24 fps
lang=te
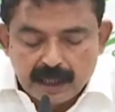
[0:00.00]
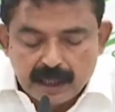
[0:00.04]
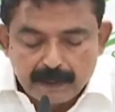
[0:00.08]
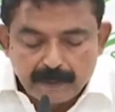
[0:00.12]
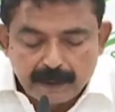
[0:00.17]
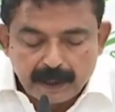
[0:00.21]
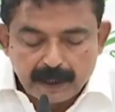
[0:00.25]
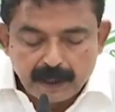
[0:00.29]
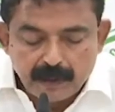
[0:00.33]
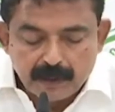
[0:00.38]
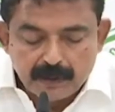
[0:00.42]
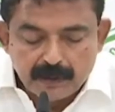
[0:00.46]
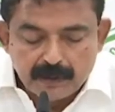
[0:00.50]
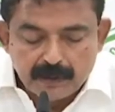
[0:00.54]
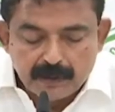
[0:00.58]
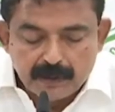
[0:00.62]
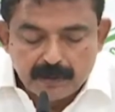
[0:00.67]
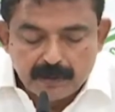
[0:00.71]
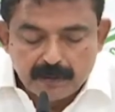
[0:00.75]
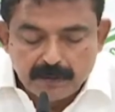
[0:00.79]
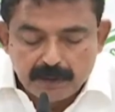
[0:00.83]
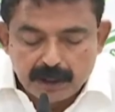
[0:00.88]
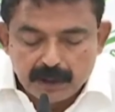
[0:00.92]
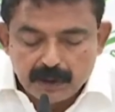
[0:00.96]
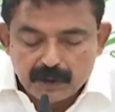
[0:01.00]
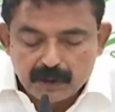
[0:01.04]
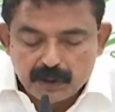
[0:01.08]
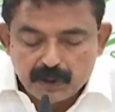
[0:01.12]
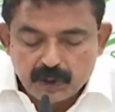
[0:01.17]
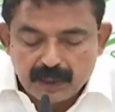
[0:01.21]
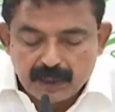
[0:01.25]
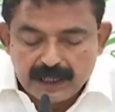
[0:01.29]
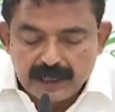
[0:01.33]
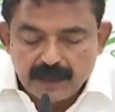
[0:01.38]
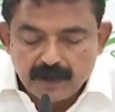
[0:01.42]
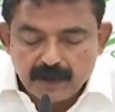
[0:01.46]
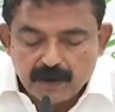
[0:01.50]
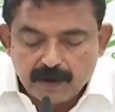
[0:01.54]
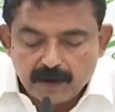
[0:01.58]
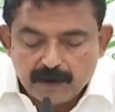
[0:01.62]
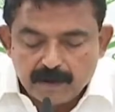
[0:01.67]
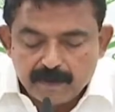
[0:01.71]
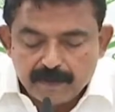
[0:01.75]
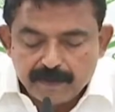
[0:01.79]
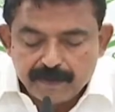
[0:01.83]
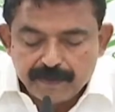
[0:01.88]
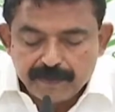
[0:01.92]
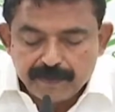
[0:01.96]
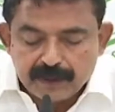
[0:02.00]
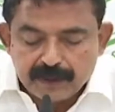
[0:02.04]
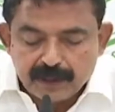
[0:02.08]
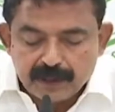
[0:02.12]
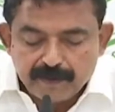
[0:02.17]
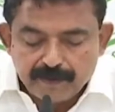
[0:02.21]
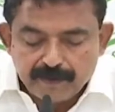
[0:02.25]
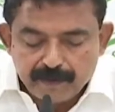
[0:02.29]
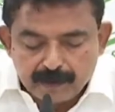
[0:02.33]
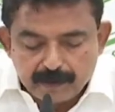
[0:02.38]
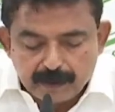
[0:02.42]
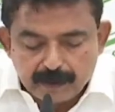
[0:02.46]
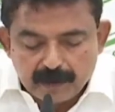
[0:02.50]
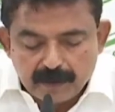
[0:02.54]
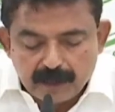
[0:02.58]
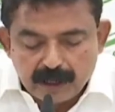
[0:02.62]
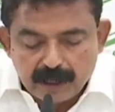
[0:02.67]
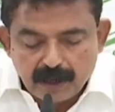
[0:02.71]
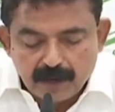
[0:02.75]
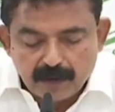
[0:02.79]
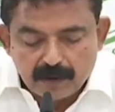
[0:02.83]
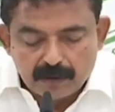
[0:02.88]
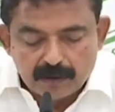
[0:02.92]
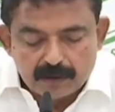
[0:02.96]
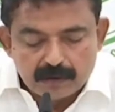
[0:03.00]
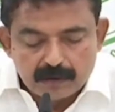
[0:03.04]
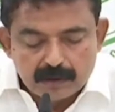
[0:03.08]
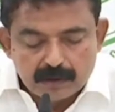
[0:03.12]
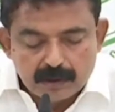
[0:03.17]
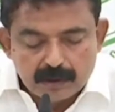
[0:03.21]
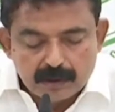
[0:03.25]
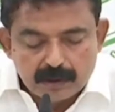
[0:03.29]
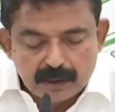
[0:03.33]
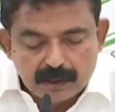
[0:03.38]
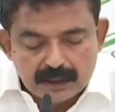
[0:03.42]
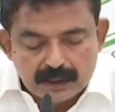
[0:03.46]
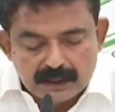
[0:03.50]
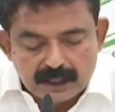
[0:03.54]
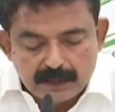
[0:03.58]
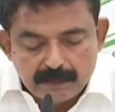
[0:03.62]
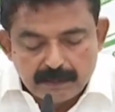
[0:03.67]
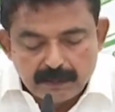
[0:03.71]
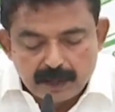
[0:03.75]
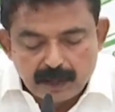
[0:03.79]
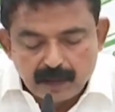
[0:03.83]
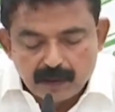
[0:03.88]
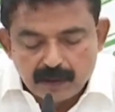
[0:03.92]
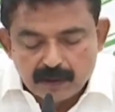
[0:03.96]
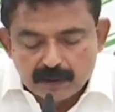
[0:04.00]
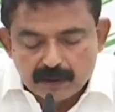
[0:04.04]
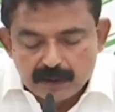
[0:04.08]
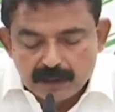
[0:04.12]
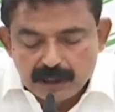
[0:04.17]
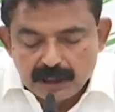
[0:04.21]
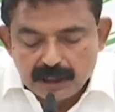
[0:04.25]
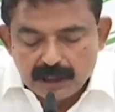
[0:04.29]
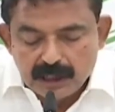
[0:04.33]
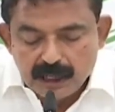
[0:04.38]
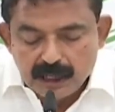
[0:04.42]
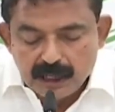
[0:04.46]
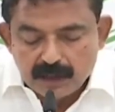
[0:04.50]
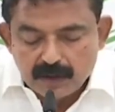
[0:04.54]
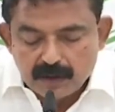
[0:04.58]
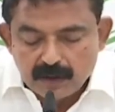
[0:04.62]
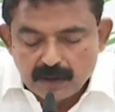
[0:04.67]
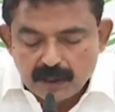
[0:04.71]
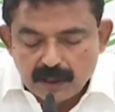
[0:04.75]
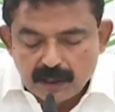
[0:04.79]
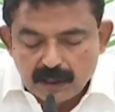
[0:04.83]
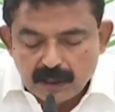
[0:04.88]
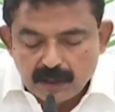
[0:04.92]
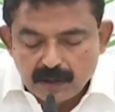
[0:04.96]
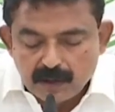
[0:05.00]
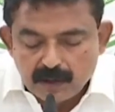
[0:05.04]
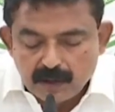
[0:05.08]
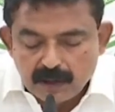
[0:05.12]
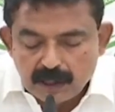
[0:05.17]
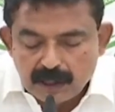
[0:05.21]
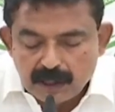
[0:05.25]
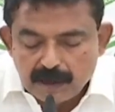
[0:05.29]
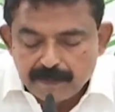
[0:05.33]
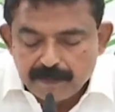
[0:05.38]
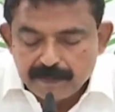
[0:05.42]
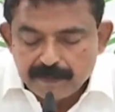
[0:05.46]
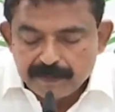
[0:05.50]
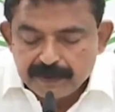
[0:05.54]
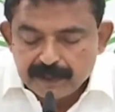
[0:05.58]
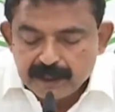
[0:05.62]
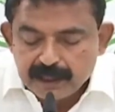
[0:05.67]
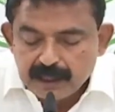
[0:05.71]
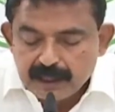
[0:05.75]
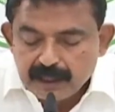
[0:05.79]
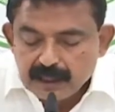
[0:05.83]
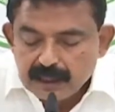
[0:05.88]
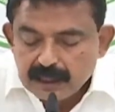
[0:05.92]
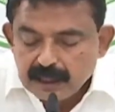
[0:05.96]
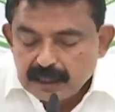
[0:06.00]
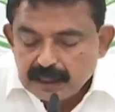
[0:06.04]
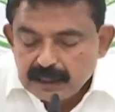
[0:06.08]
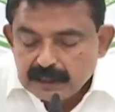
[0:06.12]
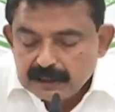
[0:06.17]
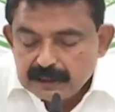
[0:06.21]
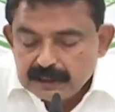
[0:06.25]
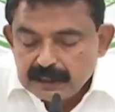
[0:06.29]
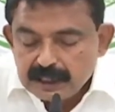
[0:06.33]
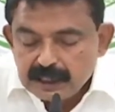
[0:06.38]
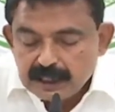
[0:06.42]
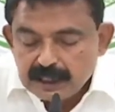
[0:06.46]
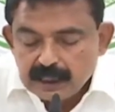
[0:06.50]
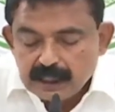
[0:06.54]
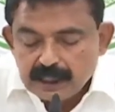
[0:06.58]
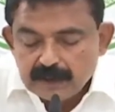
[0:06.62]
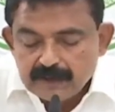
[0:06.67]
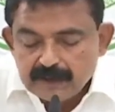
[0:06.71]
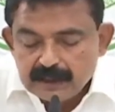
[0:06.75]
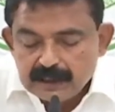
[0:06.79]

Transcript: ఏప్రిల్ మరియు జూలైలో ఫిబ్రవరిలో డిసెంబర్లో ఈ నాలుగు నెలల్లో కూడా జగనన్న